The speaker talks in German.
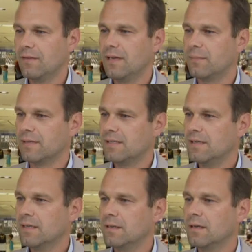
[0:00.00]
wieder
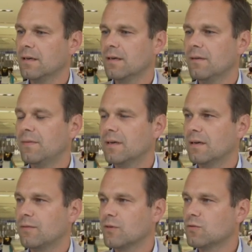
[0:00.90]
passieren.
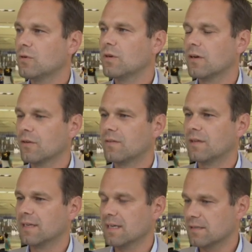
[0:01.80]
Wir versuchen aus
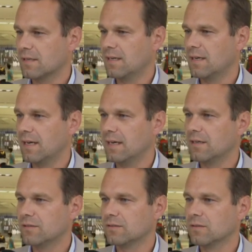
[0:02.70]
den gestrigen
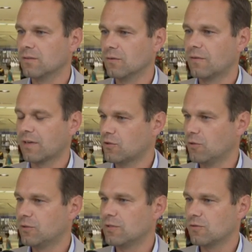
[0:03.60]
Ereignissen unsere
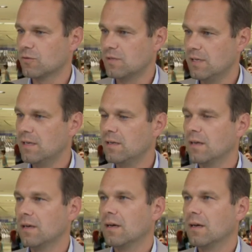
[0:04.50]
Schlüsse zu ziehen.